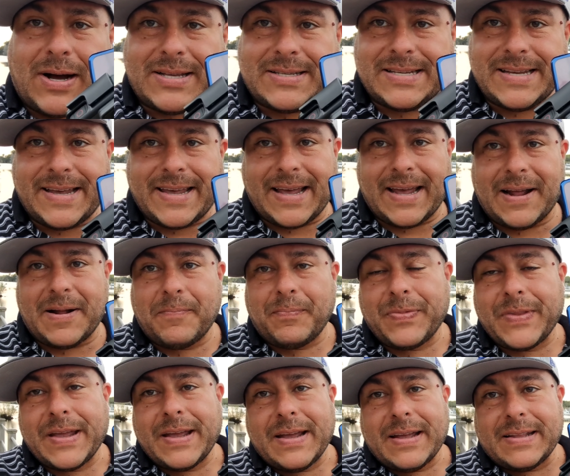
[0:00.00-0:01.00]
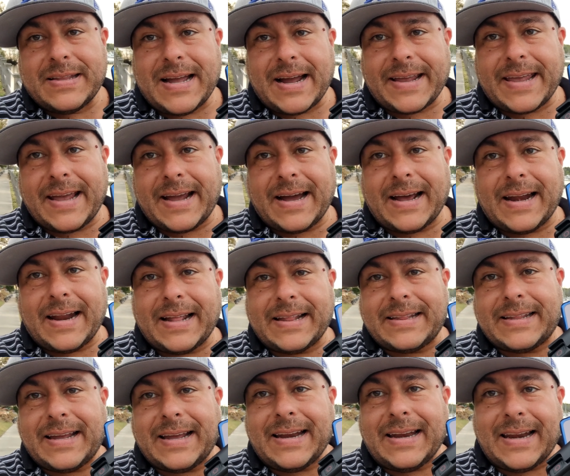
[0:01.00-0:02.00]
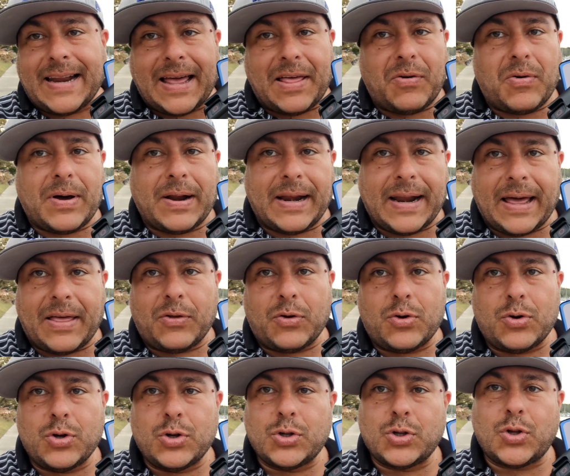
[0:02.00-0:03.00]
Así que de aquí en adelante, lado a lado,